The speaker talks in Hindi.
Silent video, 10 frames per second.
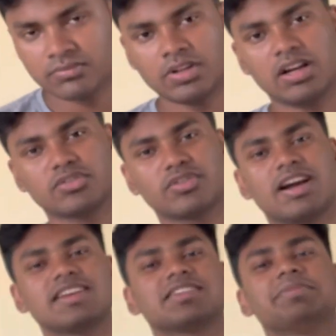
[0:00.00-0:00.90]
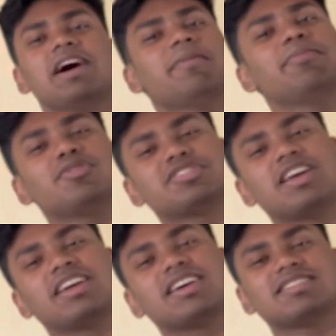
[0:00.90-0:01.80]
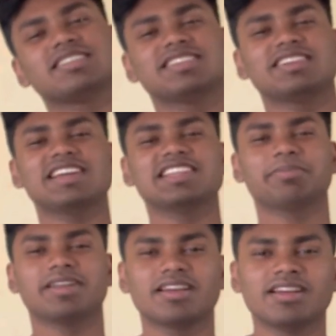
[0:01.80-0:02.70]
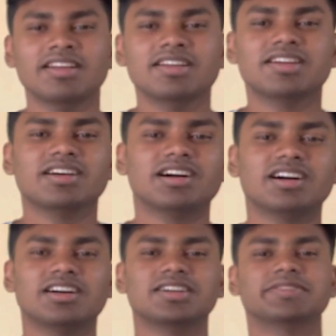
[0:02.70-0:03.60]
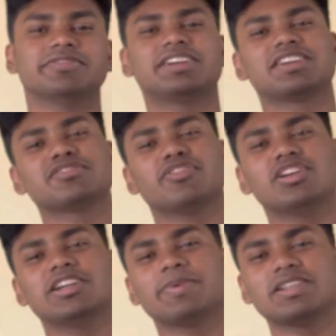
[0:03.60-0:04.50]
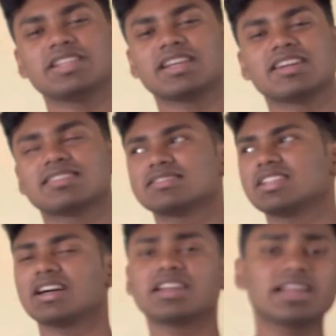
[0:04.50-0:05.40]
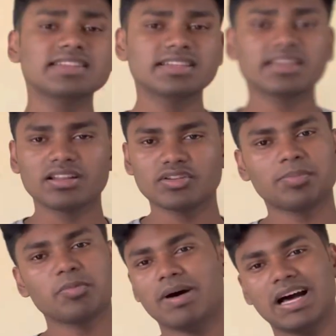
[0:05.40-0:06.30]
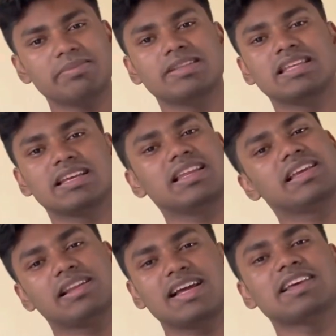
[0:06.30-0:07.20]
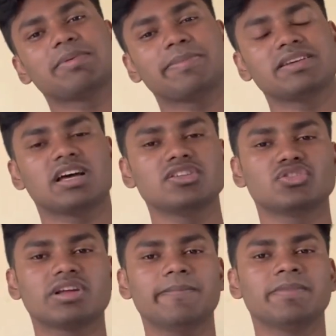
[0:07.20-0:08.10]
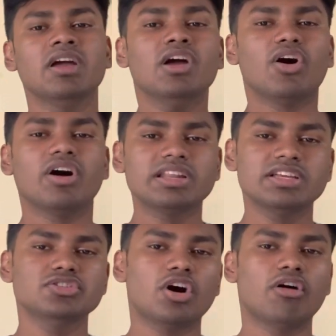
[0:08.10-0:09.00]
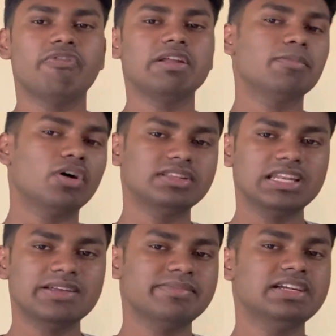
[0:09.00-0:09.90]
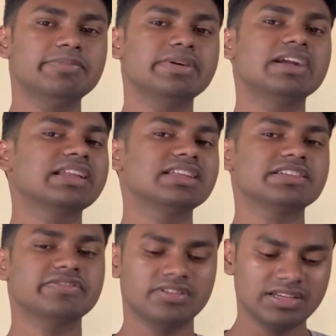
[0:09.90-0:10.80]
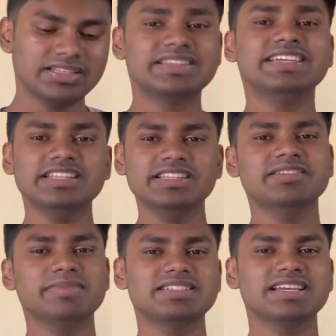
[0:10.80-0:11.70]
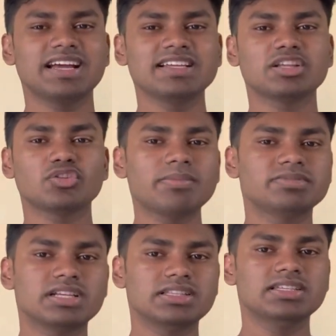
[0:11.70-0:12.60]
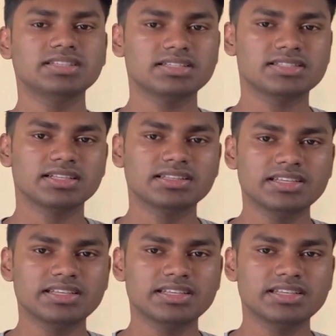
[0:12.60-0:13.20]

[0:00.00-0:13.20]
हाँ तो गाइज अभी आप लोग चेक कर सकते हैं गाइज अपने क्रश वॉलेट पे चेक कर सकते हैं अगर नहीं दिख रहा है तो आपको बाद में दिखेगा लेकिन गाइज आपके पास आ चुका है और ये जो ऑफर है बहुत ही लिमिटेड पीरियड के लिए सिर्फ तीन दिन बचा है गाइज तो आप जल्दी से जल्दी